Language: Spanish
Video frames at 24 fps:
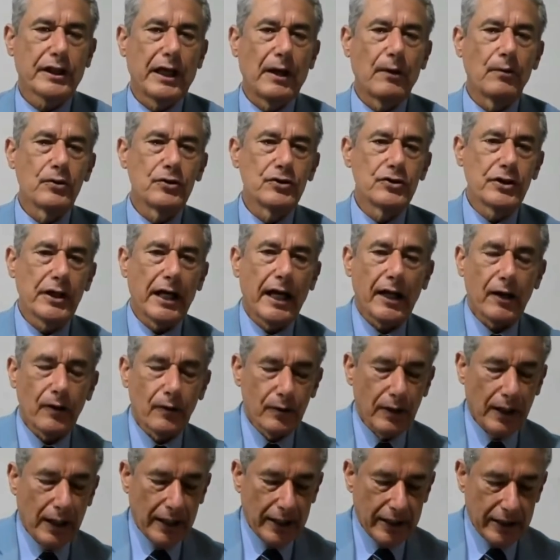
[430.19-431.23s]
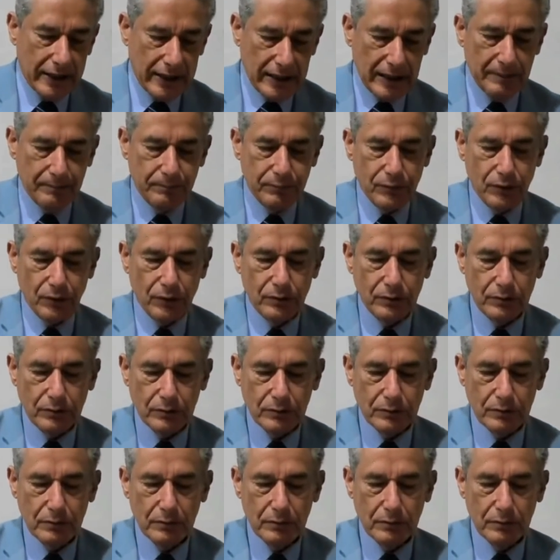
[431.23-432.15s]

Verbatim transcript: que huyeron a Egipto